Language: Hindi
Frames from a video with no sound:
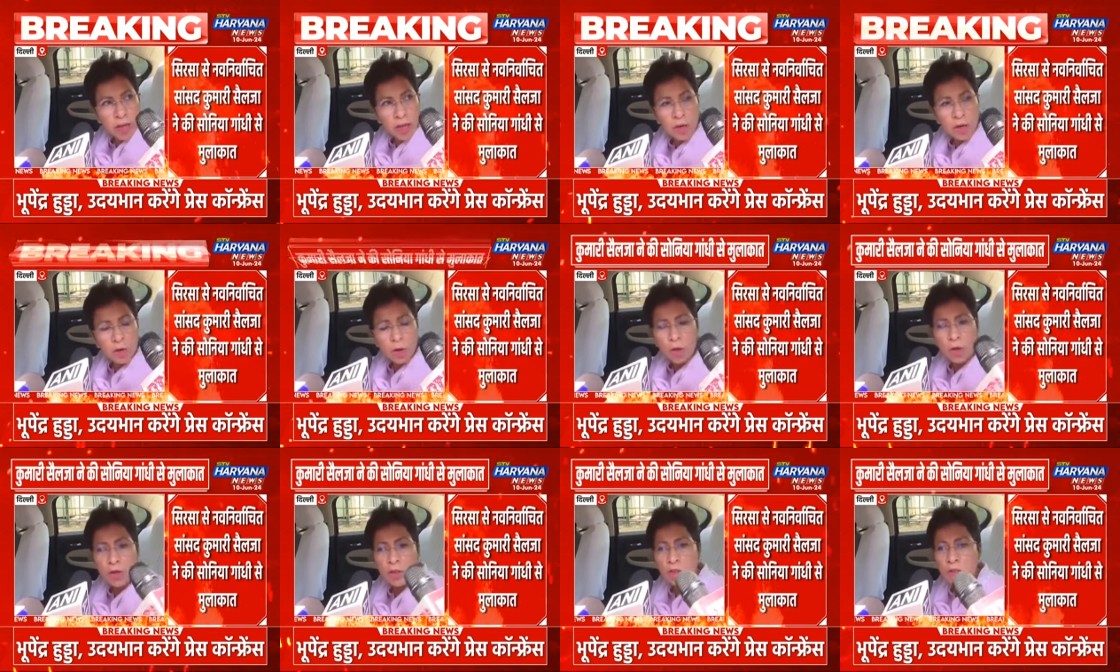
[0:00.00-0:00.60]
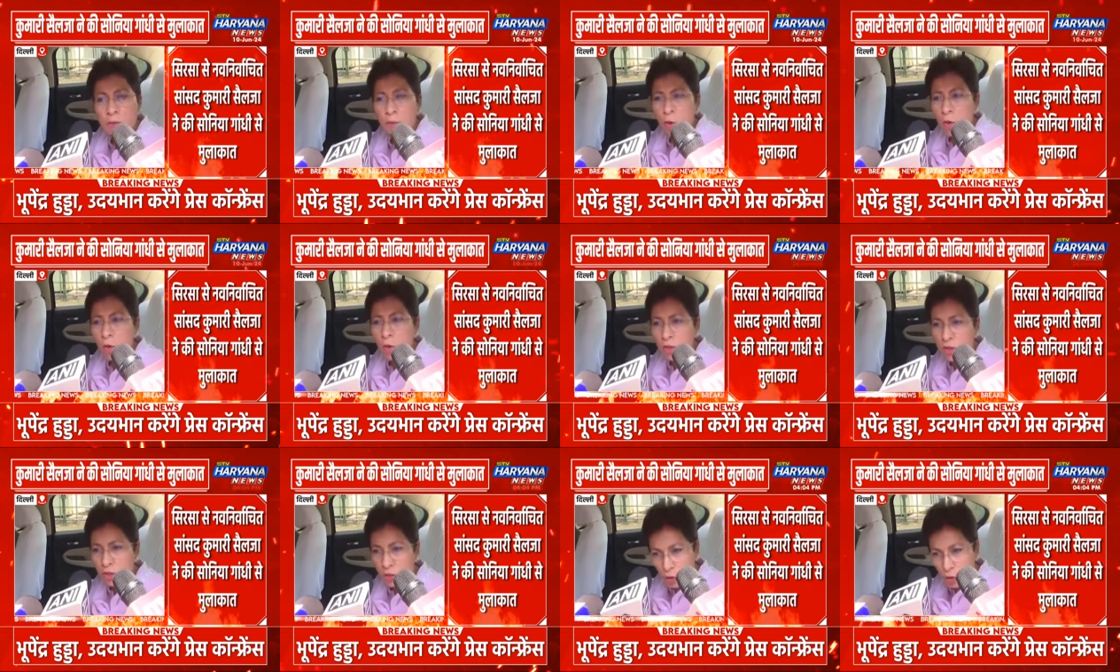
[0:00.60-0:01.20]
कई
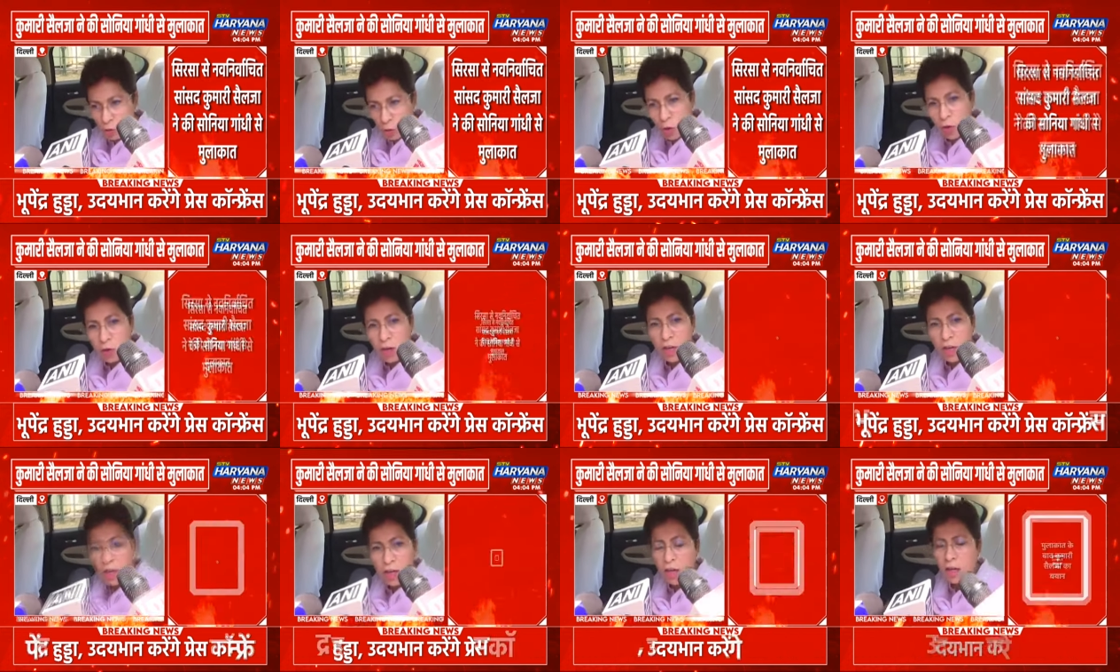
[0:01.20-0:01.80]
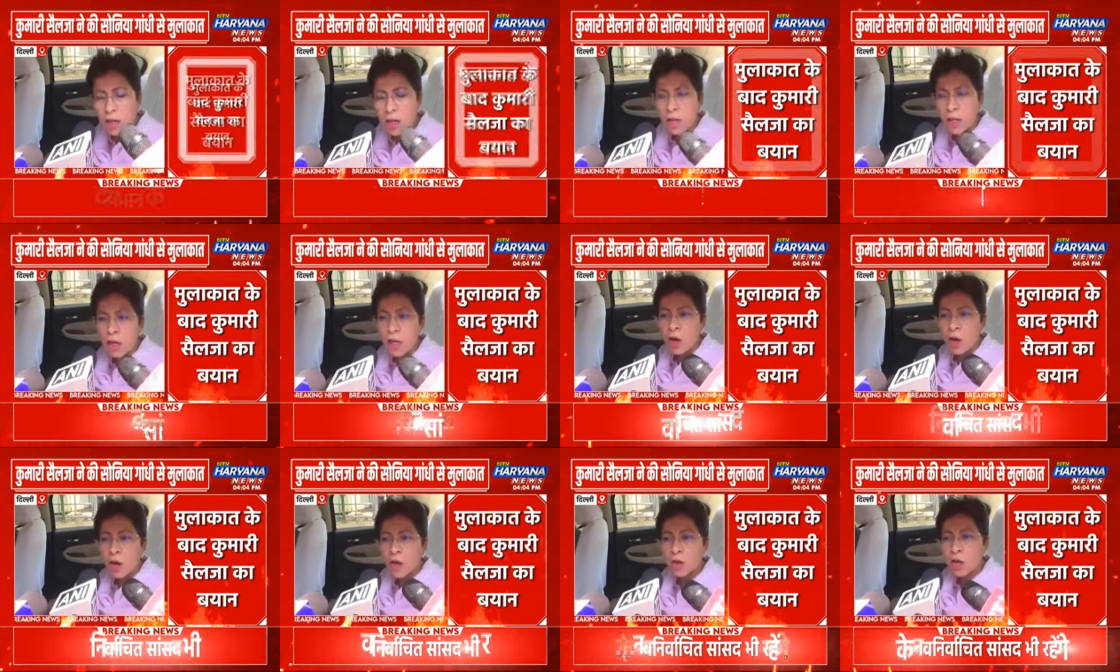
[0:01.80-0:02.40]
महत्वपूर्ण
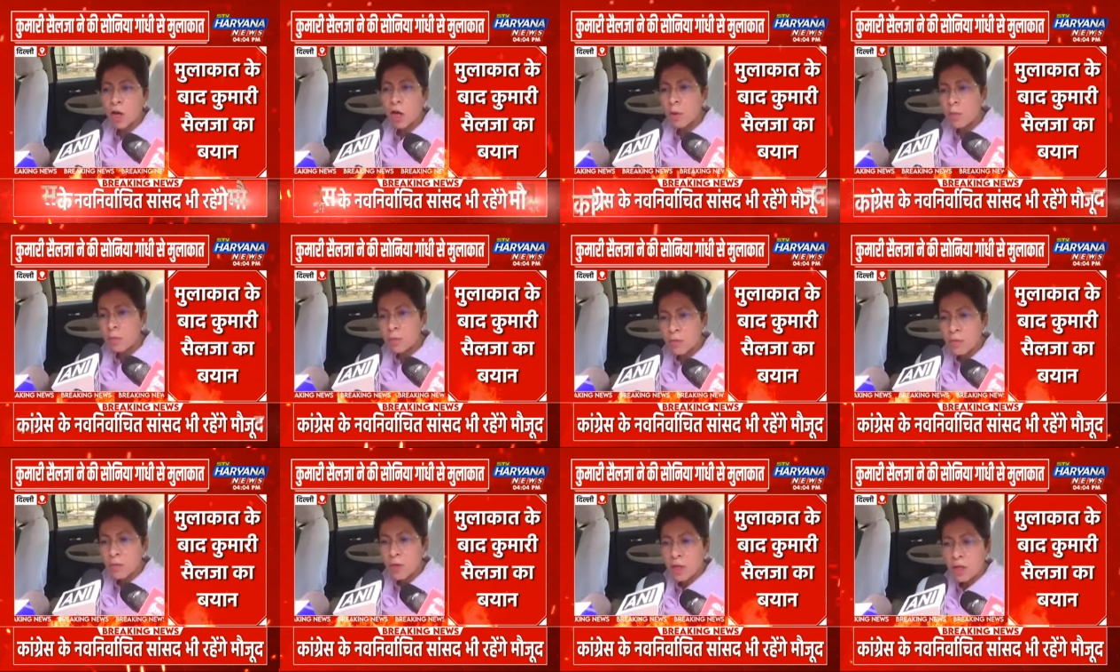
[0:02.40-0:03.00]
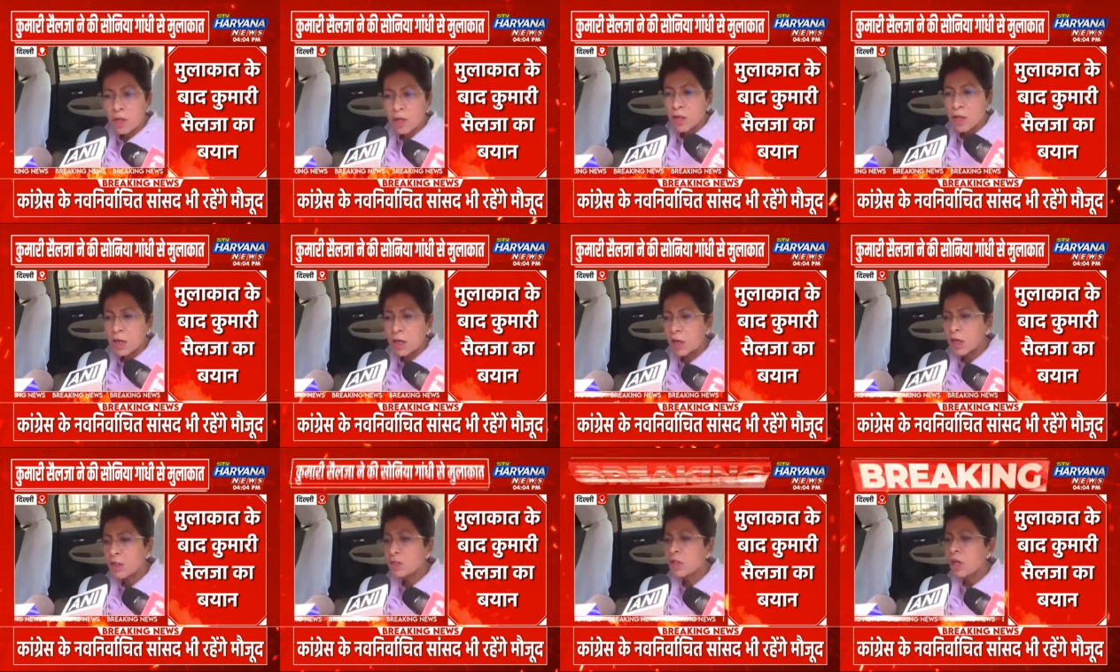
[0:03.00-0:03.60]
मुद्दों पर बातचीत हुई है
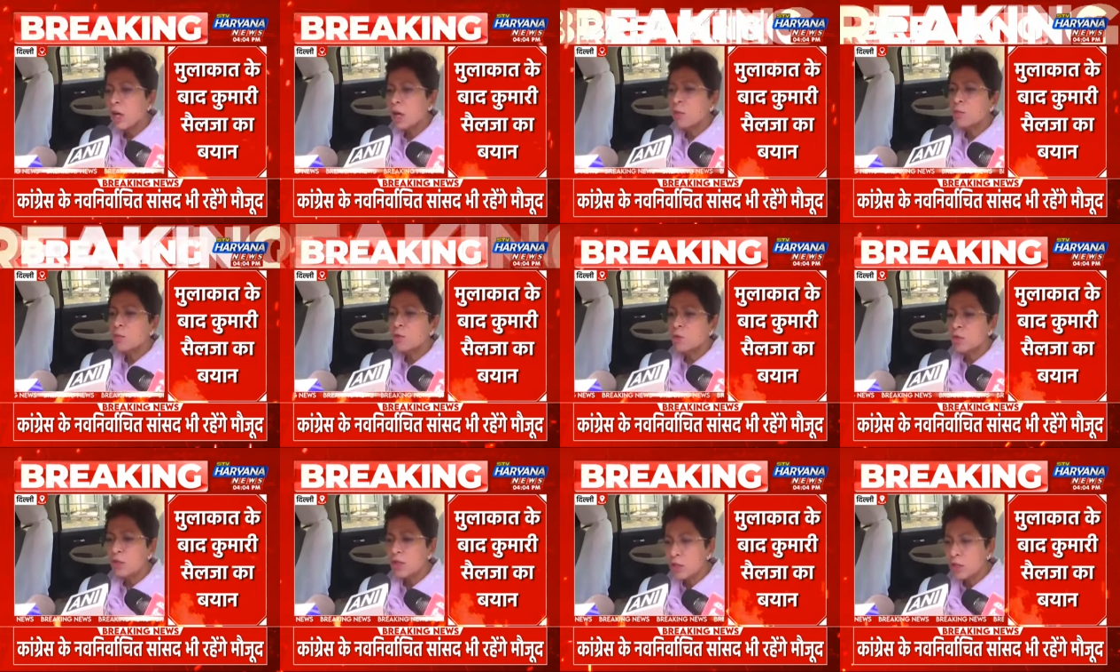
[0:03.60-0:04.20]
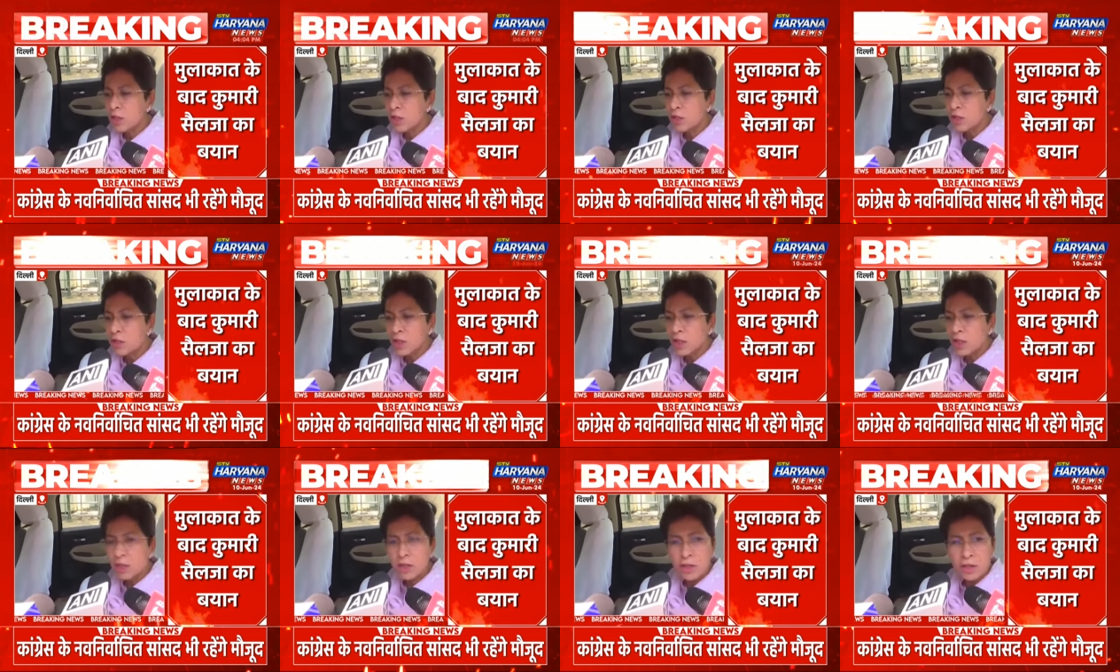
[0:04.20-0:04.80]
सोनिया गांधी से
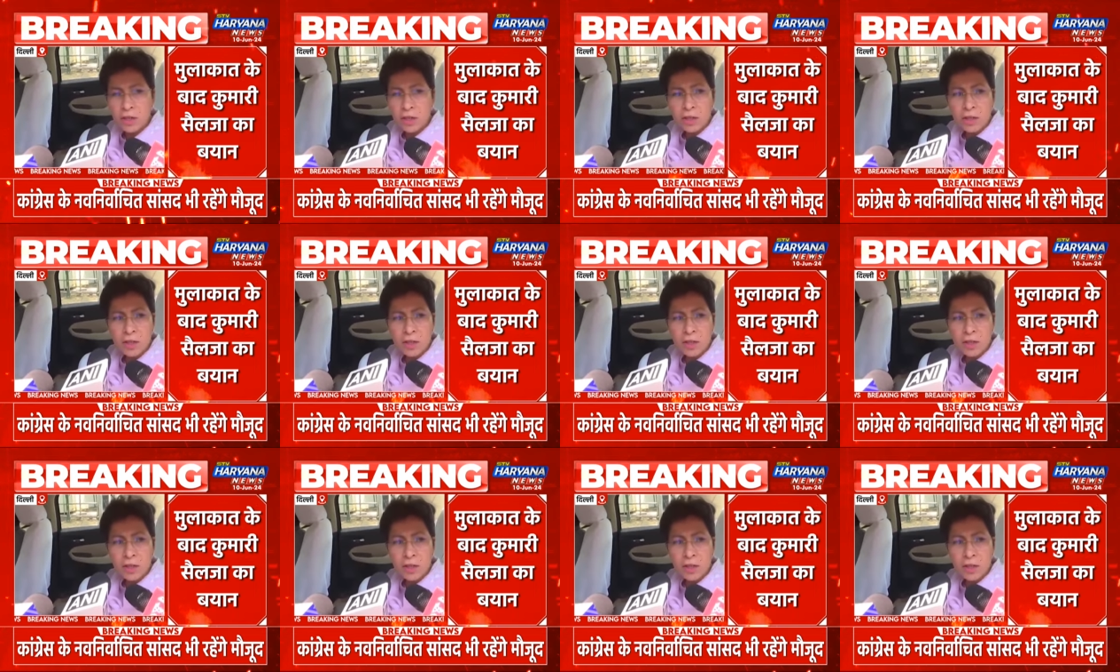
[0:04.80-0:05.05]
मिली हैं